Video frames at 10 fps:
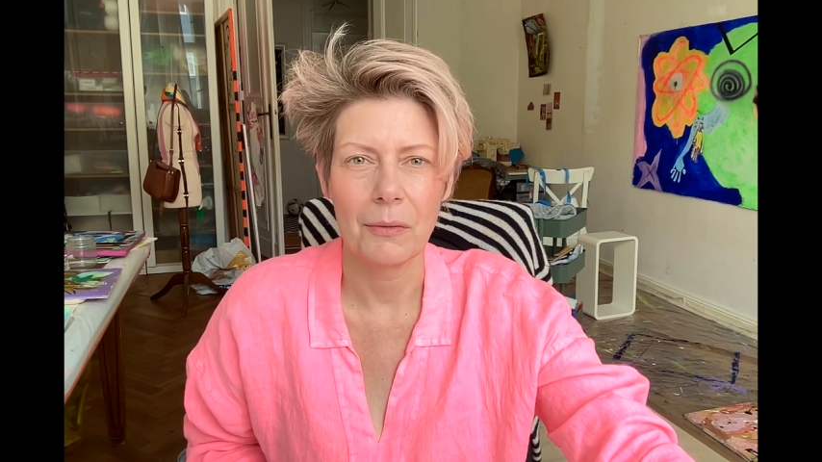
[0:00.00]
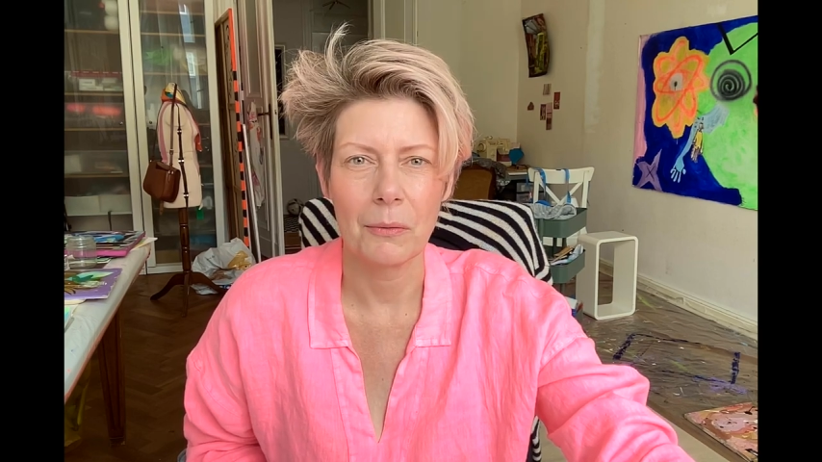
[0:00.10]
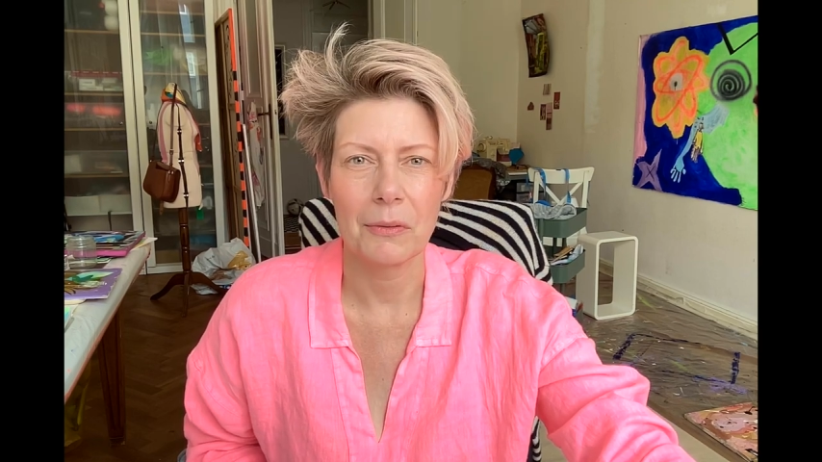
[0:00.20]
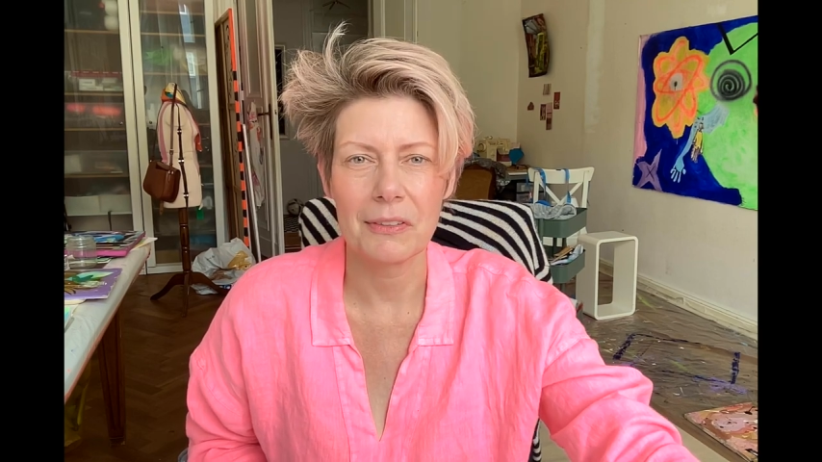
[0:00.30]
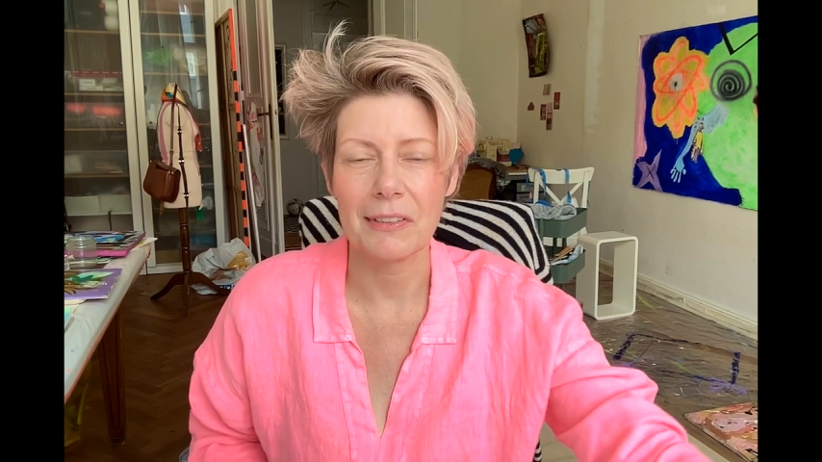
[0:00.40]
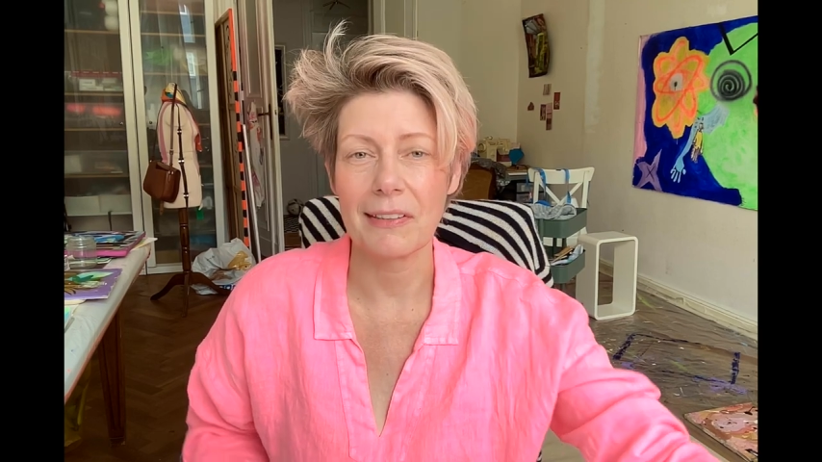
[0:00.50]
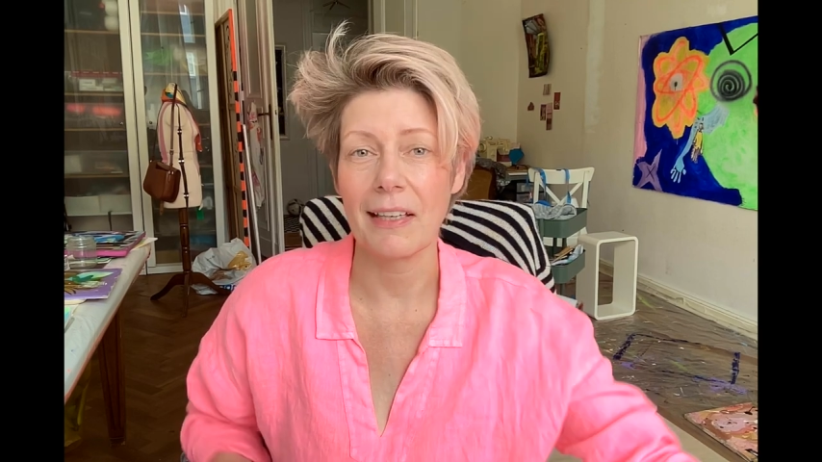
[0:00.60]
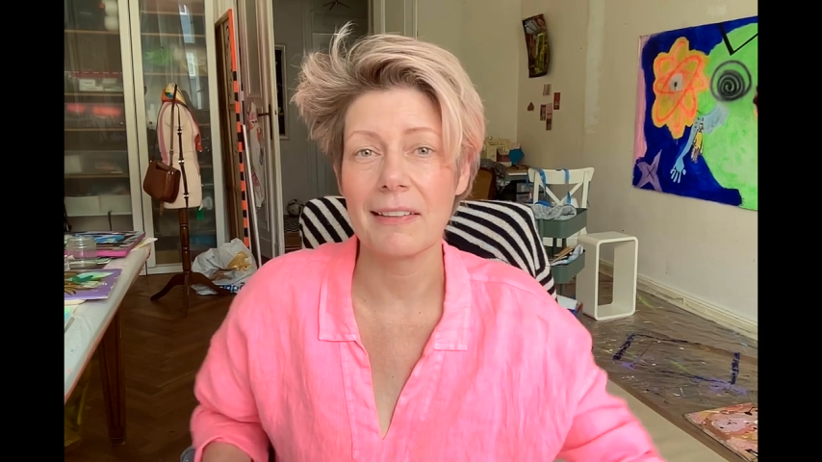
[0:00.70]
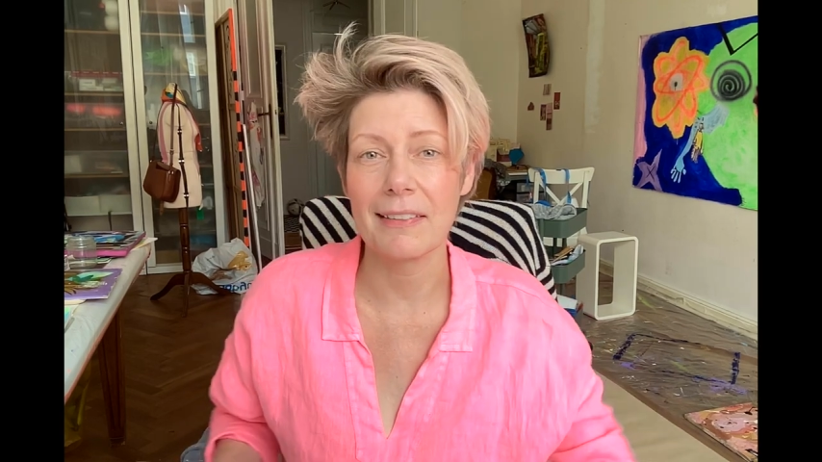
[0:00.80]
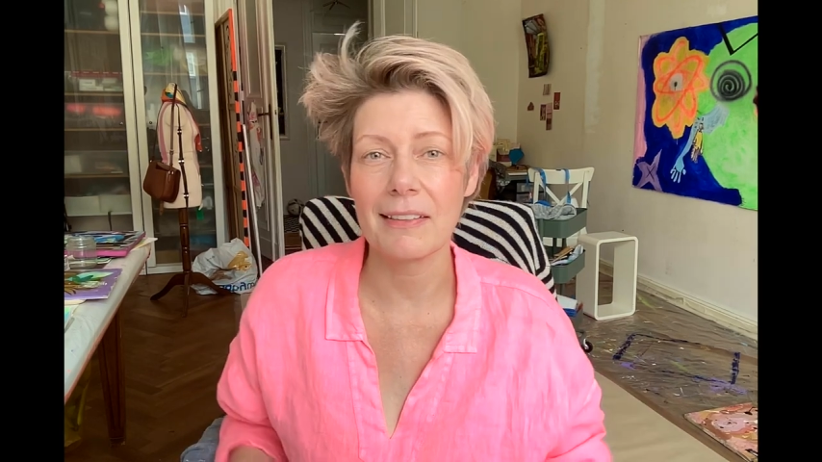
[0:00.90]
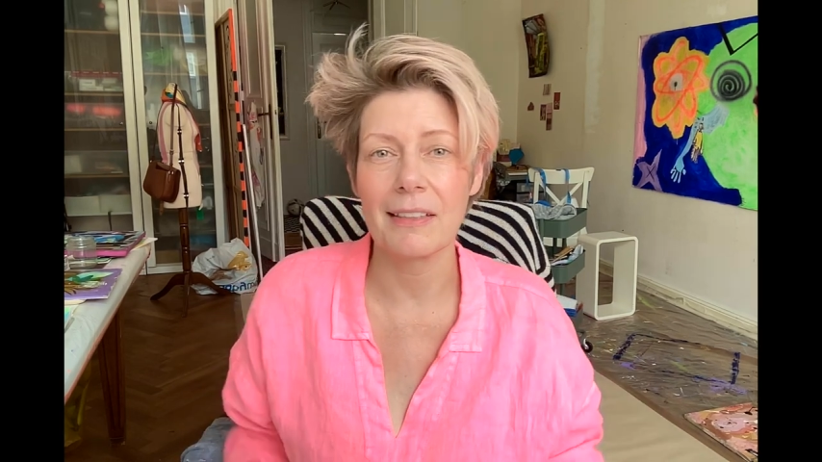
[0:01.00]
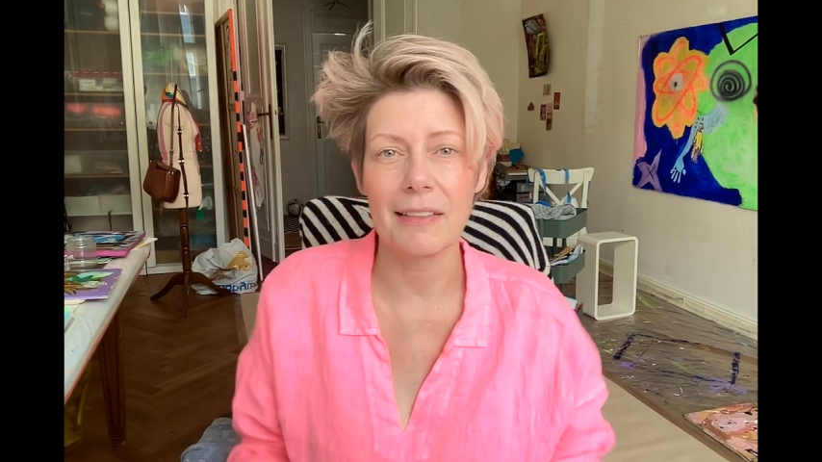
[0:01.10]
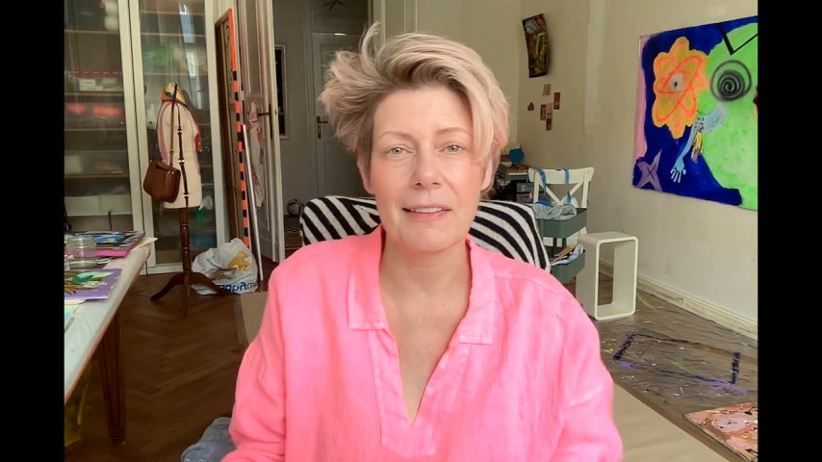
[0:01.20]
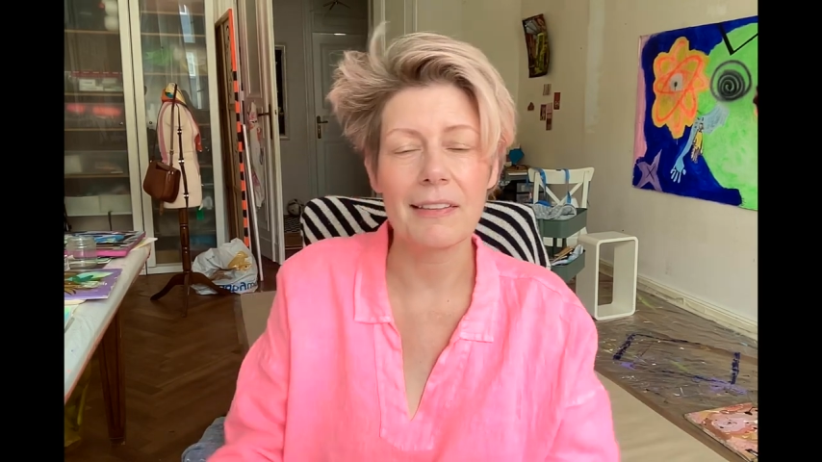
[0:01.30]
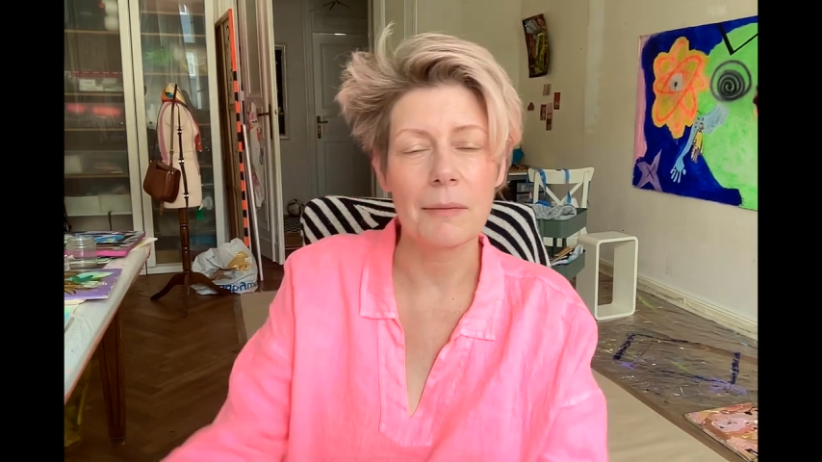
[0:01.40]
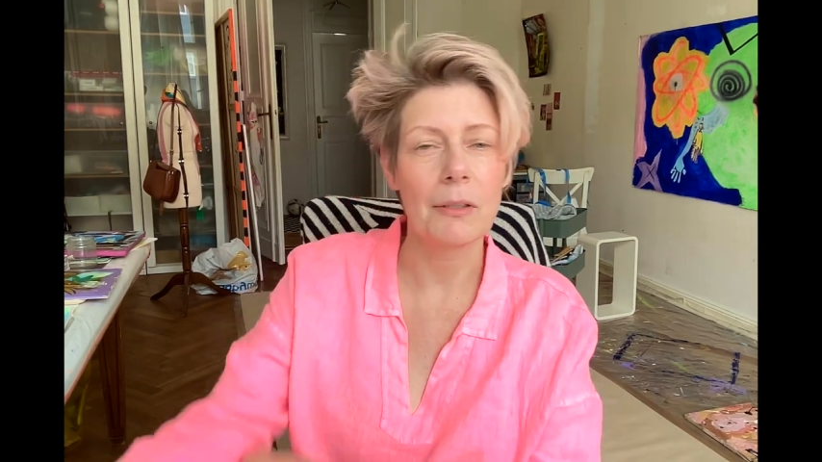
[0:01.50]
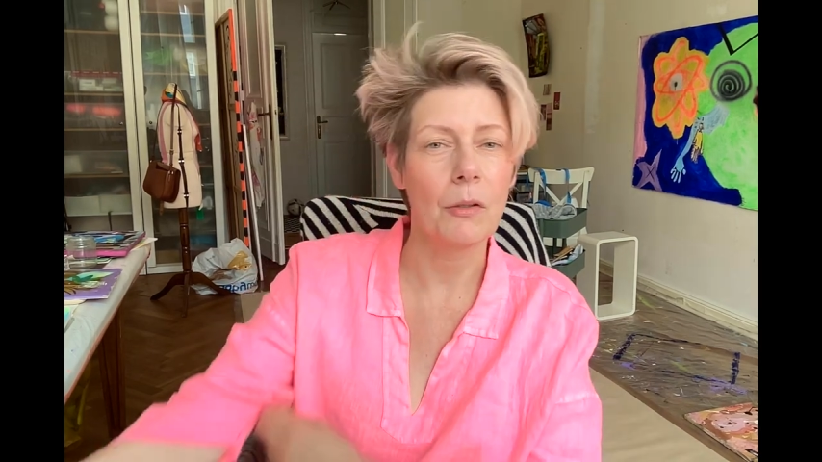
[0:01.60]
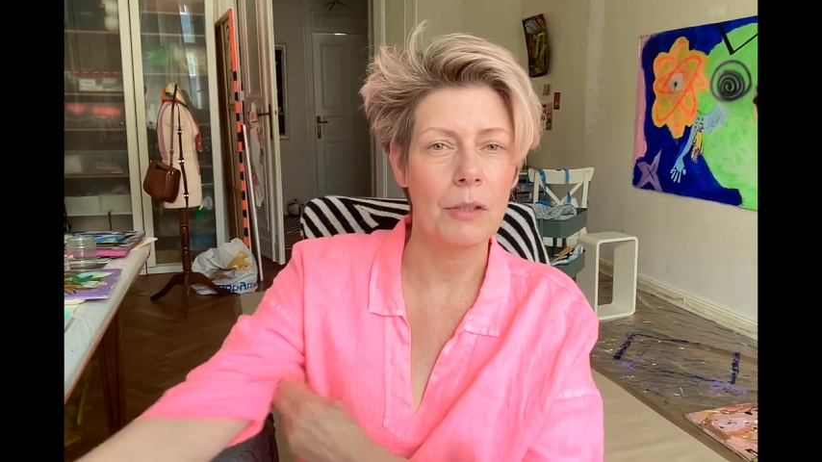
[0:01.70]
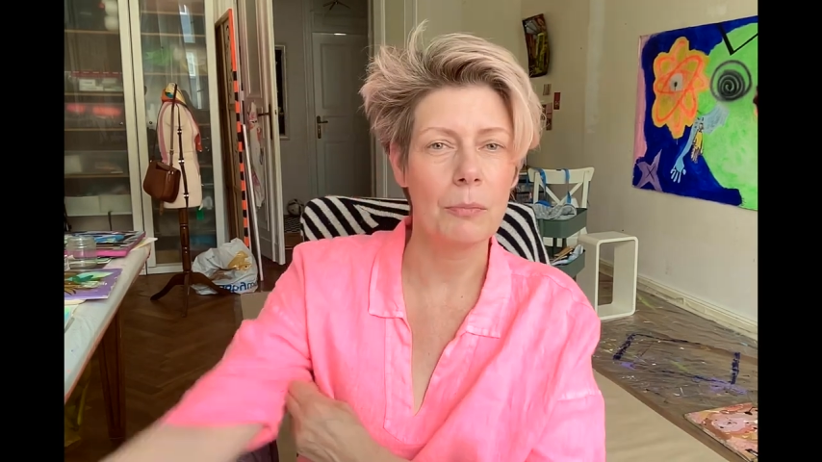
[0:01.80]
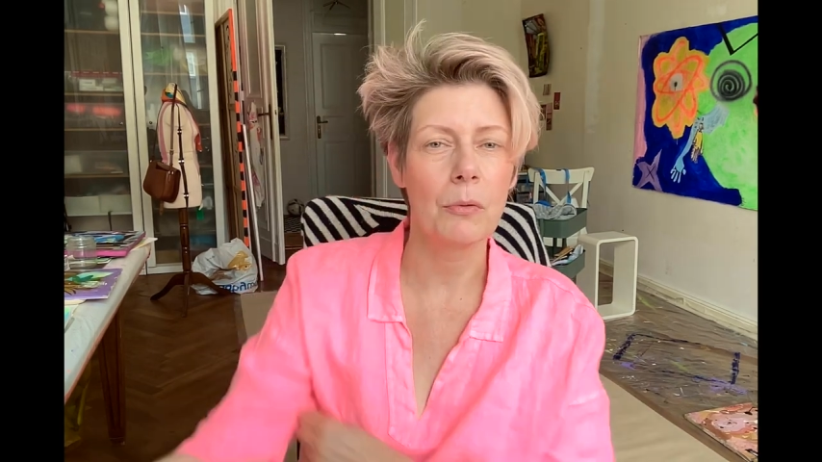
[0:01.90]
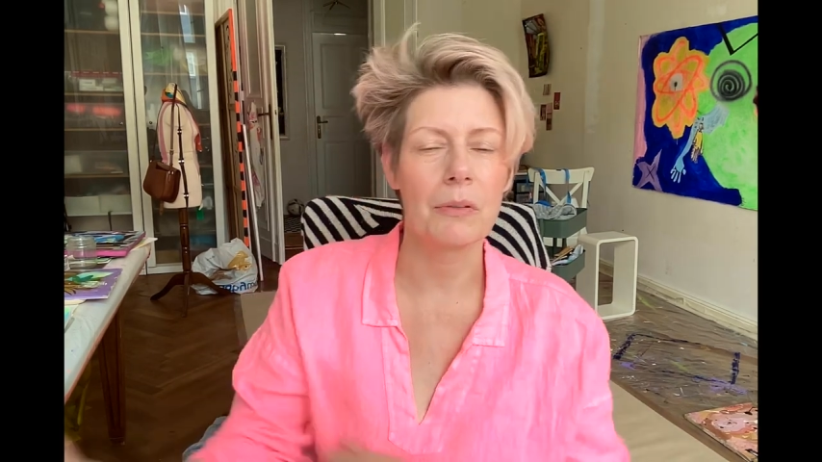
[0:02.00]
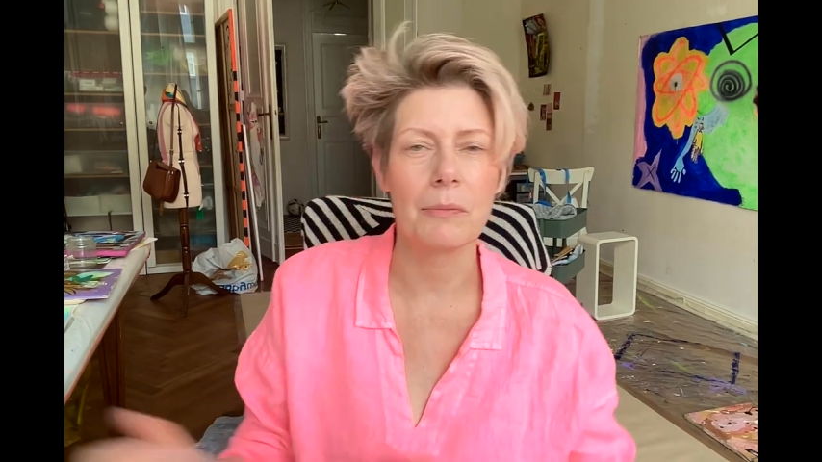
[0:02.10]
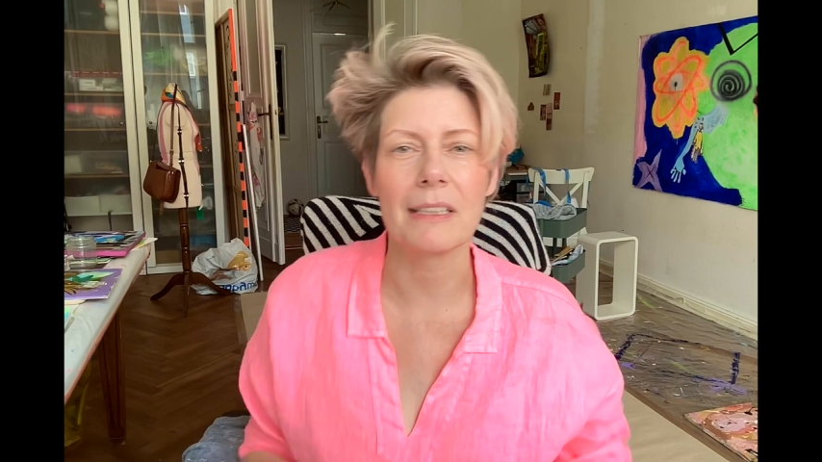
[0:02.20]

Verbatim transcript: und das heißt, das ist eben genau der Punkt,